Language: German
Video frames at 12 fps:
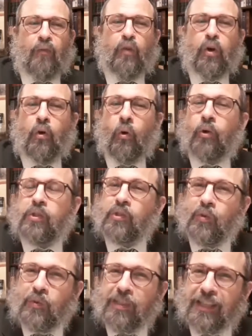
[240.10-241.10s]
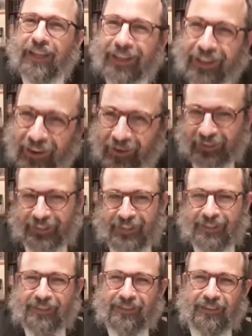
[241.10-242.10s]
wie groß unser Gott
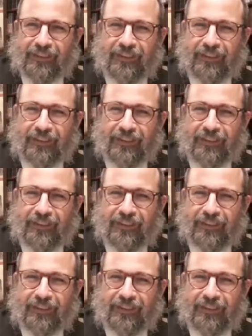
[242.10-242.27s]
ist.